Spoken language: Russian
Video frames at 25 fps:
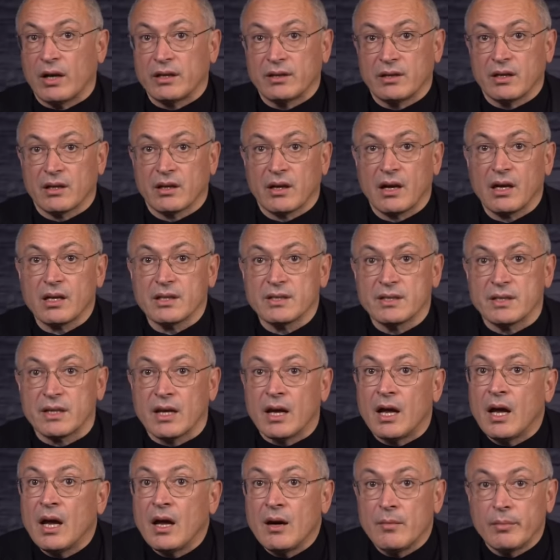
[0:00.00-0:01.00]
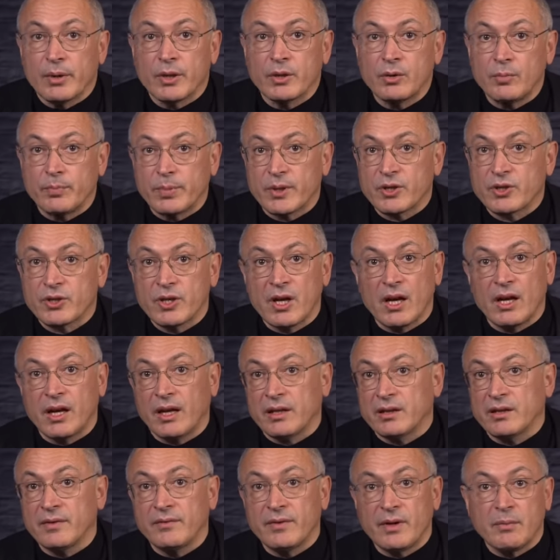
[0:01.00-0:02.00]
о теракте предупреждали
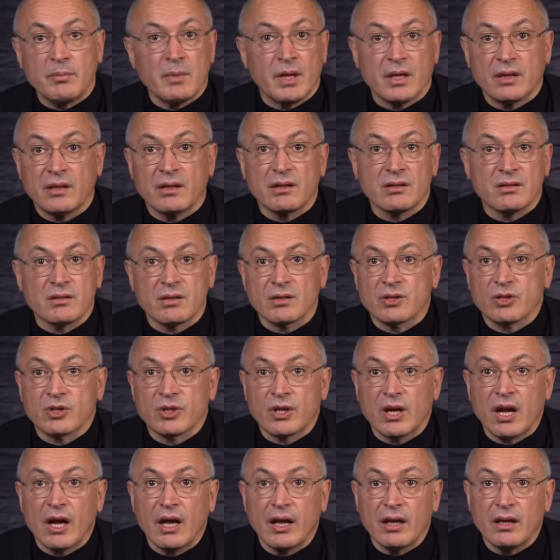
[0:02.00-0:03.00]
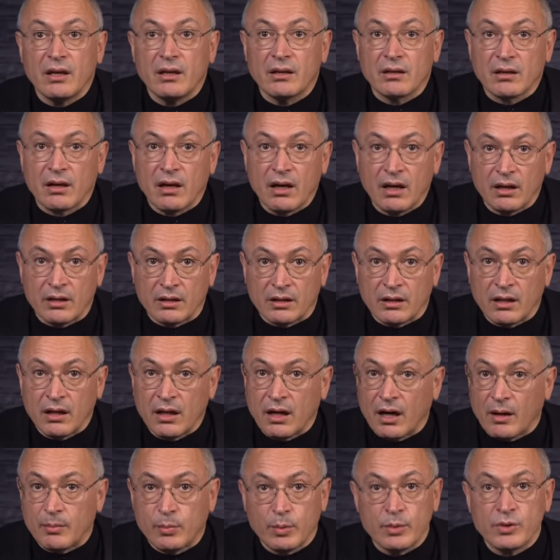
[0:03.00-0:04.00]
одновременно и США, и Иран.
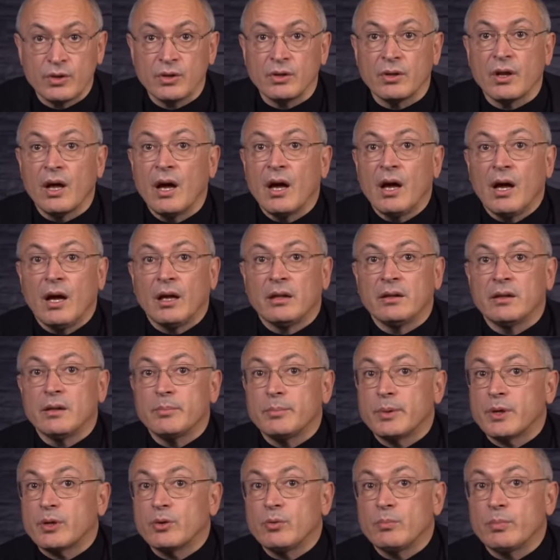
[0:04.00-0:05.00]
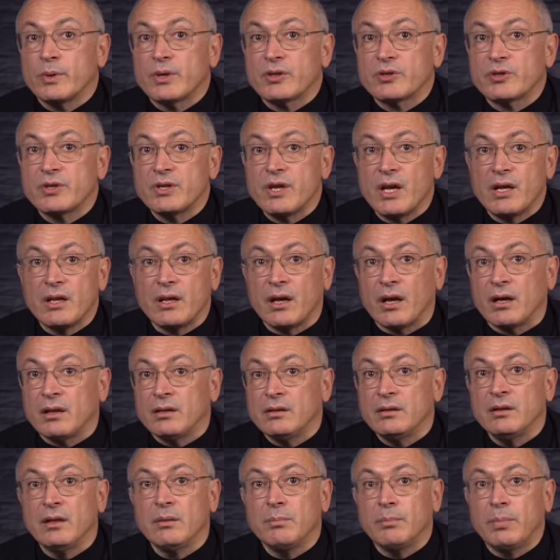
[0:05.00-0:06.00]
А Путин на предупреждение
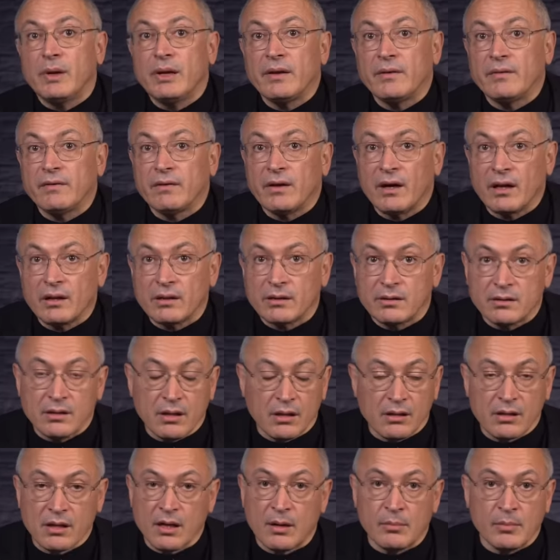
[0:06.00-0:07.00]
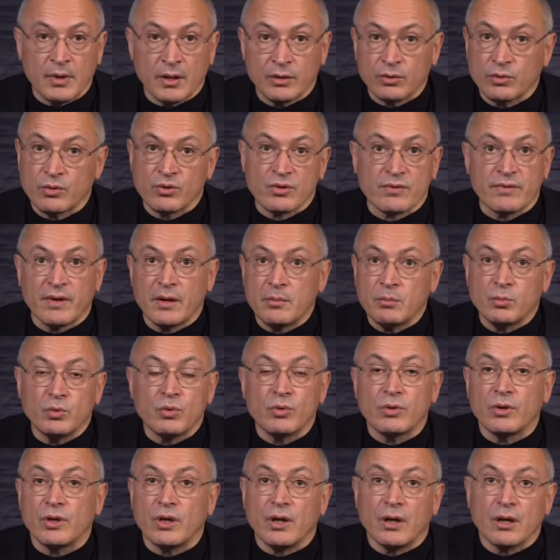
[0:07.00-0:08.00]
наплевал и дал команду своим
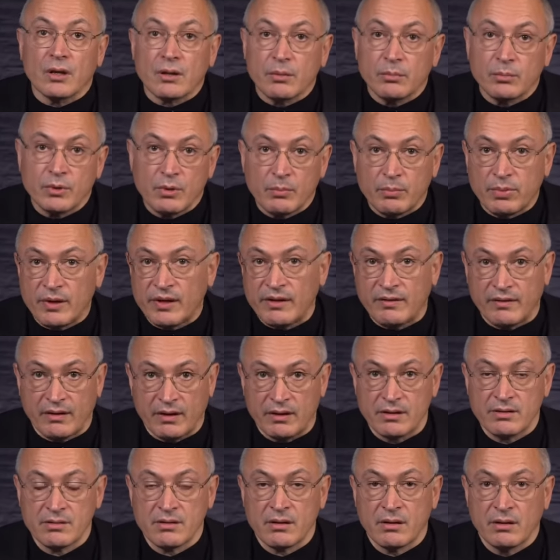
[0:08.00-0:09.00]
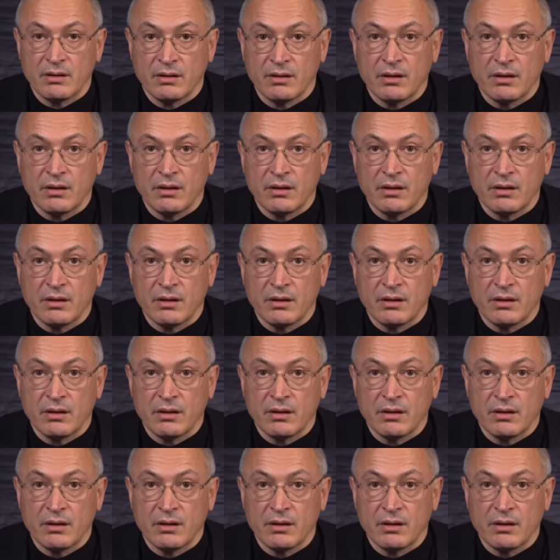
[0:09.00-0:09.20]
нукерам наплевать.